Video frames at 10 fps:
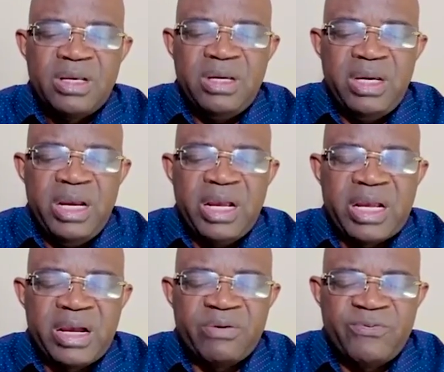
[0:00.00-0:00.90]
ni
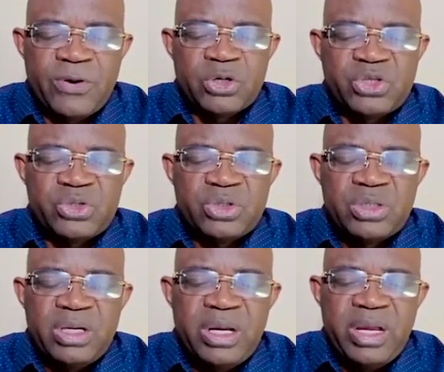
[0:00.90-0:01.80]
liqueur forte,
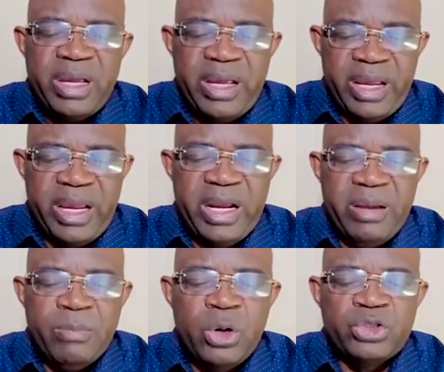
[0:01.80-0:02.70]
et
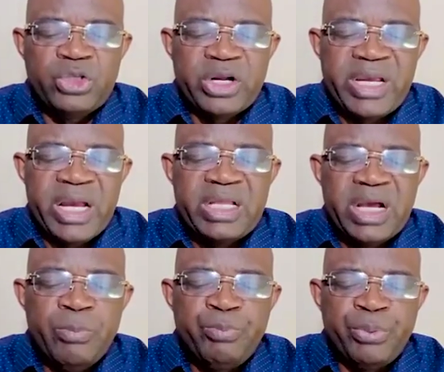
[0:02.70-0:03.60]
ne mange rien
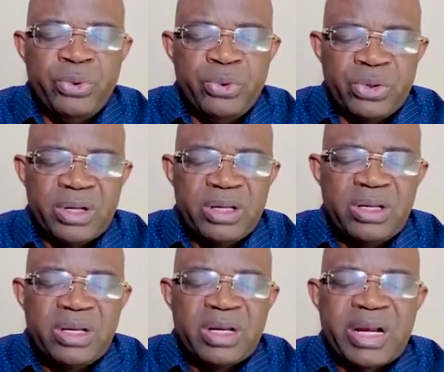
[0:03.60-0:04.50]
d'impur,
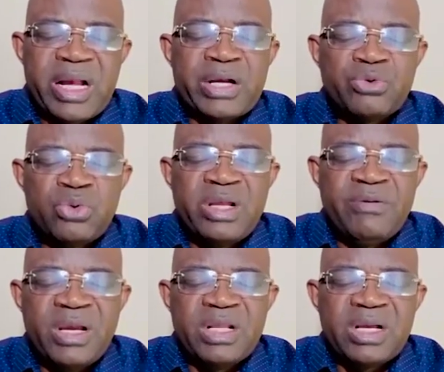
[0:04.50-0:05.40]
car tu
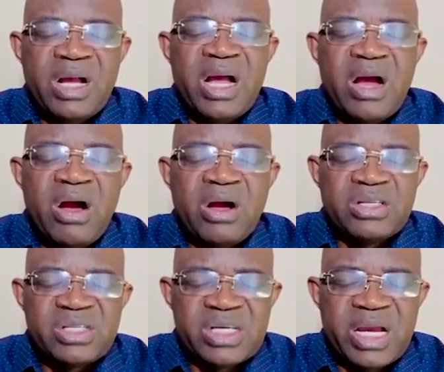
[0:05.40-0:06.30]
deviendras
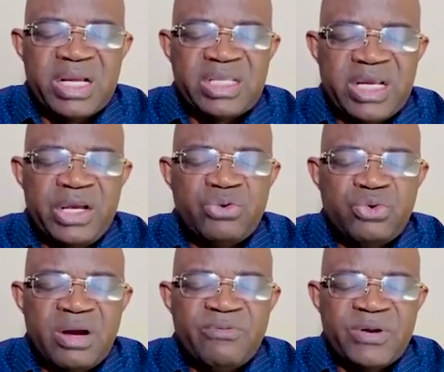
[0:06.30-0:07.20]
enceinte et
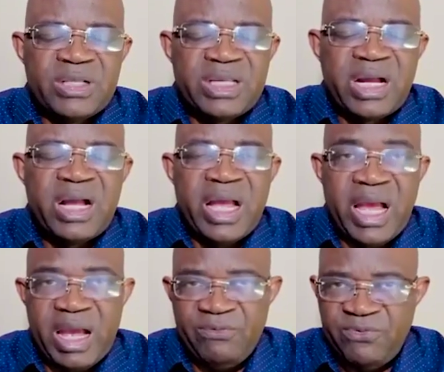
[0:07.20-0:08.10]
tu enfanteras
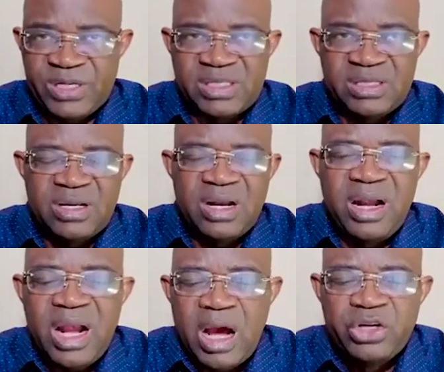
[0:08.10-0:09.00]
un fils.
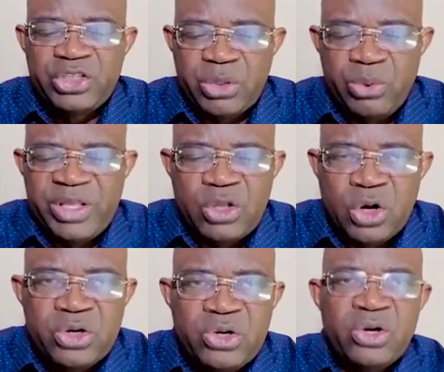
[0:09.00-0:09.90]
L'ange lui
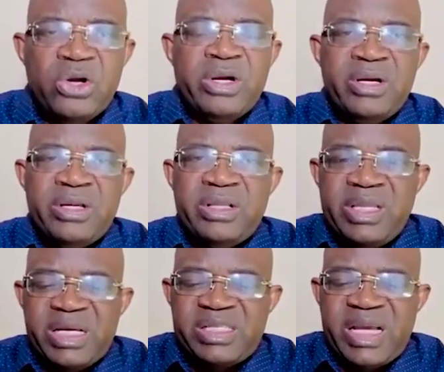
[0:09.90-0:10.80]
donne
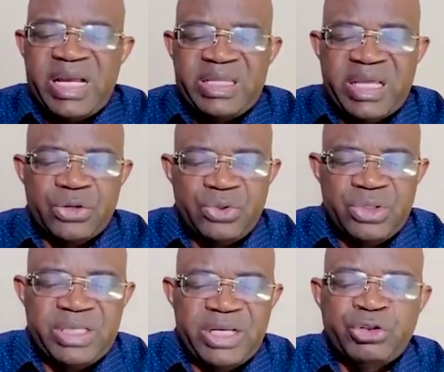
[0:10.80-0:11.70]
des
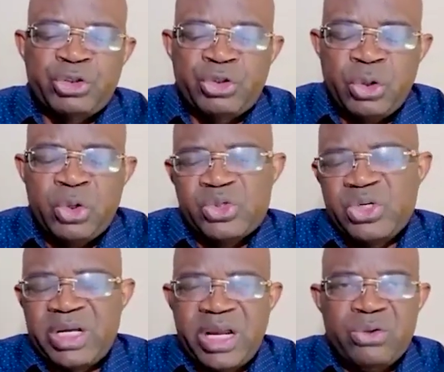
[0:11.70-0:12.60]
interdits, des
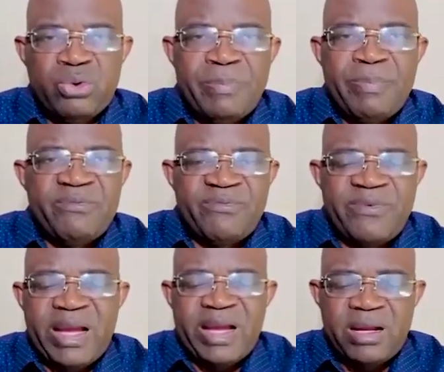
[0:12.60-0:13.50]
choses qu'elle ne doit pas
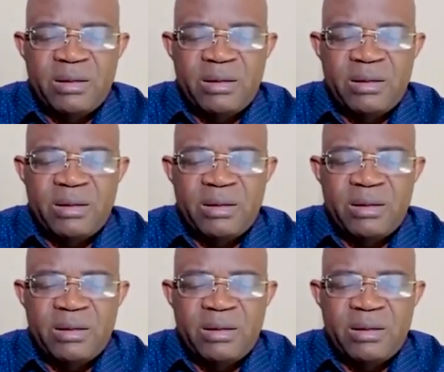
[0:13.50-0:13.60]
faire